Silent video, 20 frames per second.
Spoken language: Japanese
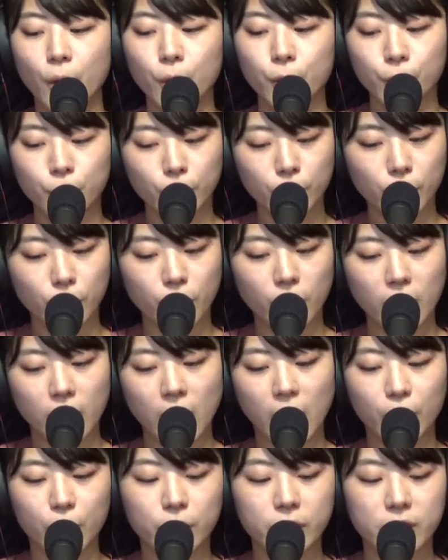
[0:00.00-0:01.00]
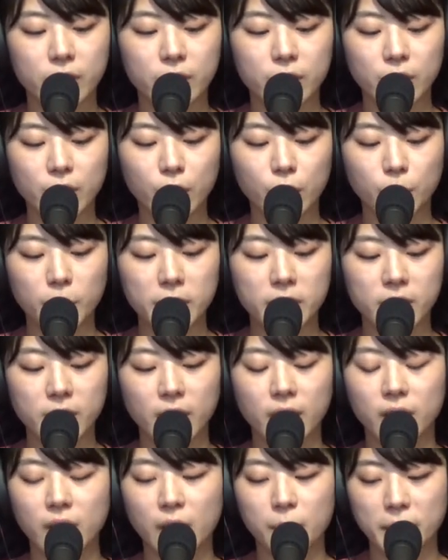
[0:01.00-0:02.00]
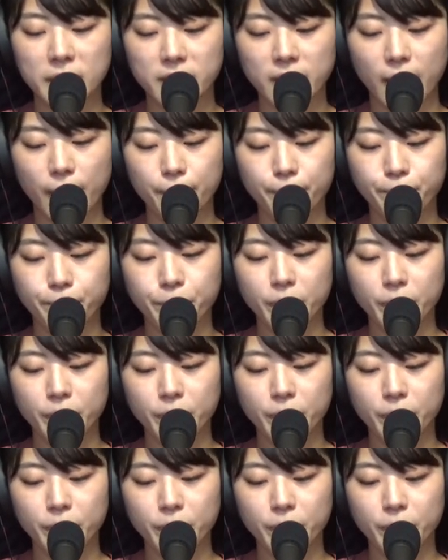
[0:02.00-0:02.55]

風呂とは確実に区別されていました